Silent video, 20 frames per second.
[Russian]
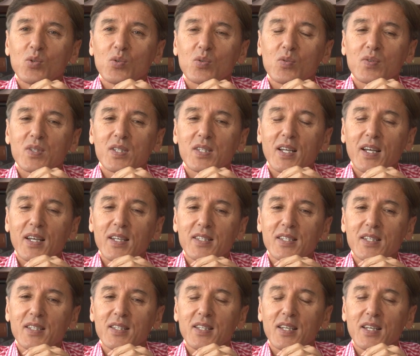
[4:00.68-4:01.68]
Ну, вы
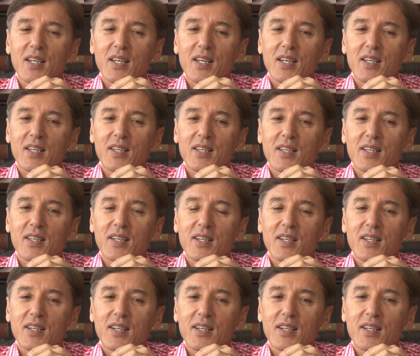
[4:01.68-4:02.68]
знаете, де
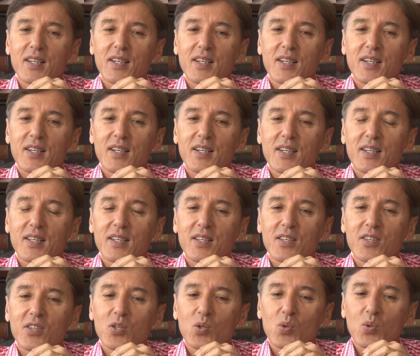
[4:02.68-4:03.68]

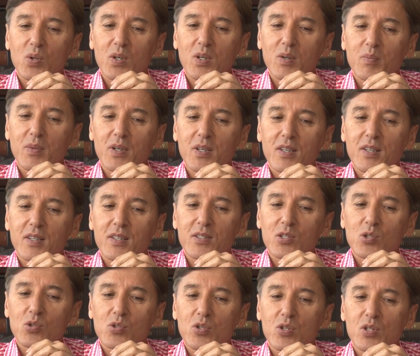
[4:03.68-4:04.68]
юра мы
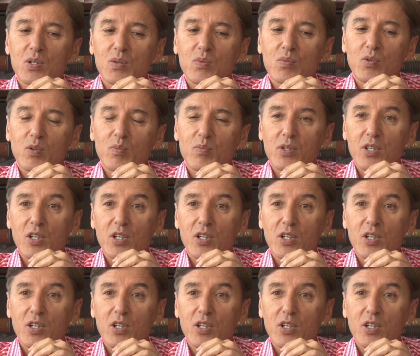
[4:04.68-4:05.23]
существуем,